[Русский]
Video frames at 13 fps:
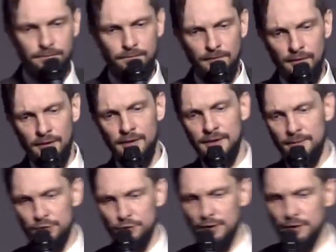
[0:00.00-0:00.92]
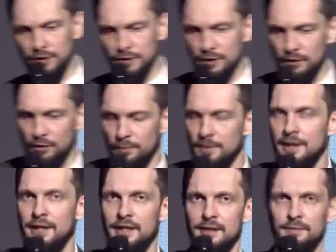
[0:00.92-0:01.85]
э, там еще также, кроме
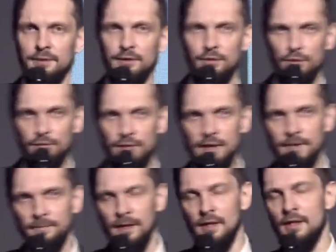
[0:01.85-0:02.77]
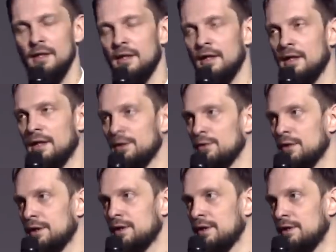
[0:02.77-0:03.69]
Лаэля, был Кювье, э,
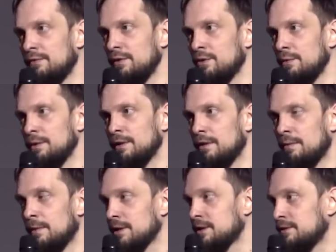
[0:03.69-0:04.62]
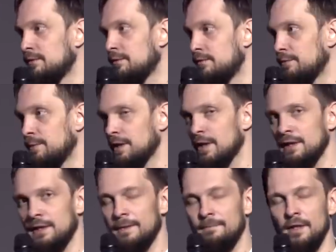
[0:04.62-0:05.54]
который открыл феномен массового
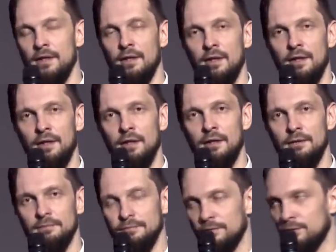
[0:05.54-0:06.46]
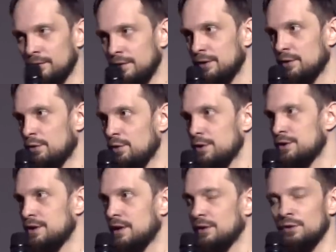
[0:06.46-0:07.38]
вымирания, а, эти
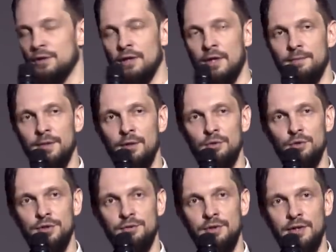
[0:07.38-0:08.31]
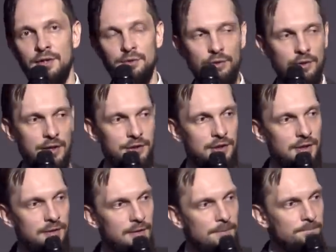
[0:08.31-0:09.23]
кости, которые обнаруживали, которые
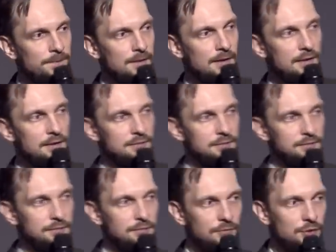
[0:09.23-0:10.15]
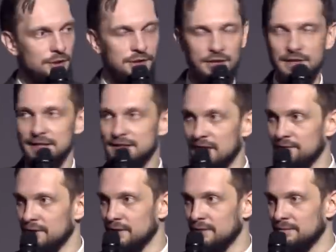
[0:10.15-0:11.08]
начали Э, вот
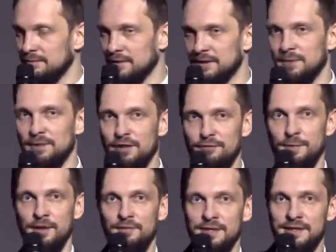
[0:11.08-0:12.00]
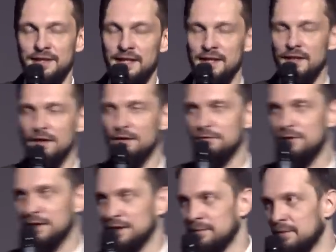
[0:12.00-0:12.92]
динозавры, на самом деле, впервые стали
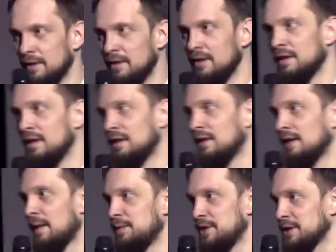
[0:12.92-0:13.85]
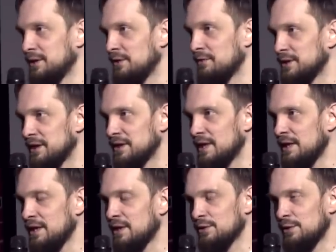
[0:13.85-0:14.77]
фактом э, общественного
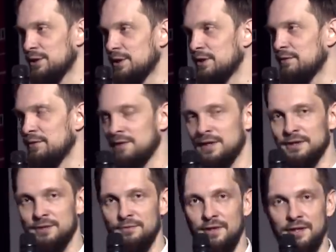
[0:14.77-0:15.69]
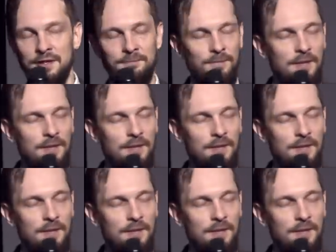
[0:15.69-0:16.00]
сознания исключительно в XIX веке.